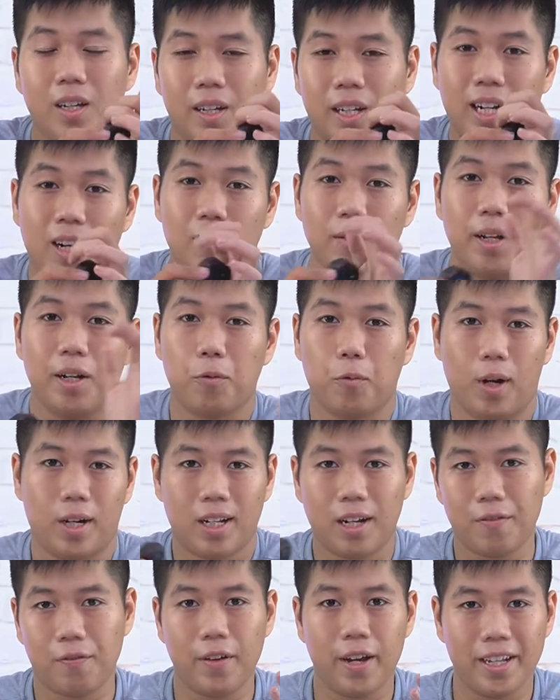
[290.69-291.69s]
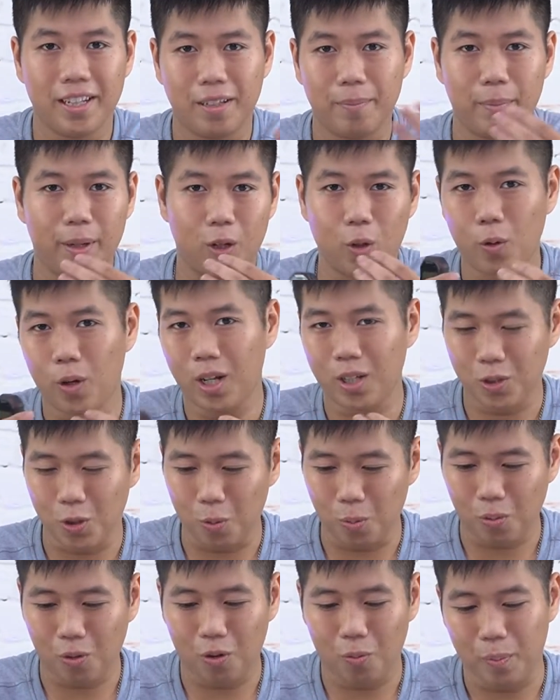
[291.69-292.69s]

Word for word: khi nào đến quán cà phê thì mình lôi ra dùng